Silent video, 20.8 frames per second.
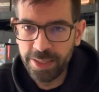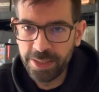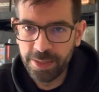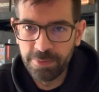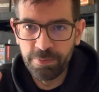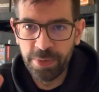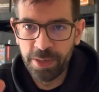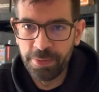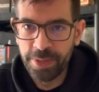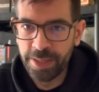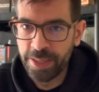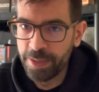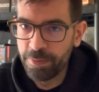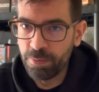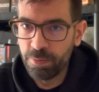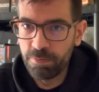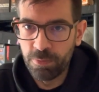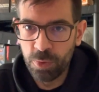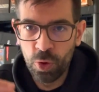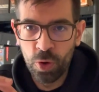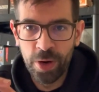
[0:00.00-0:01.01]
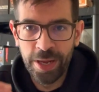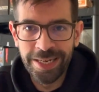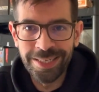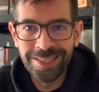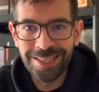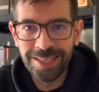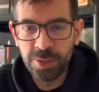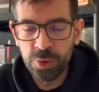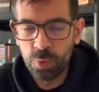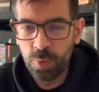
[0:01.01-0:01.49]
Simplemente lo leéis
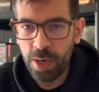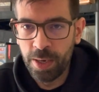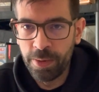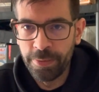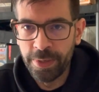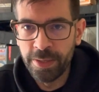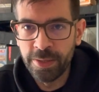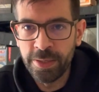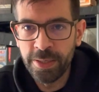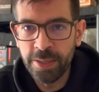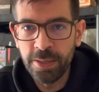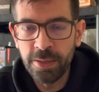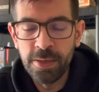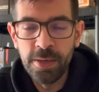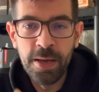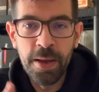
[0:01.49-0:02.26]
textualmente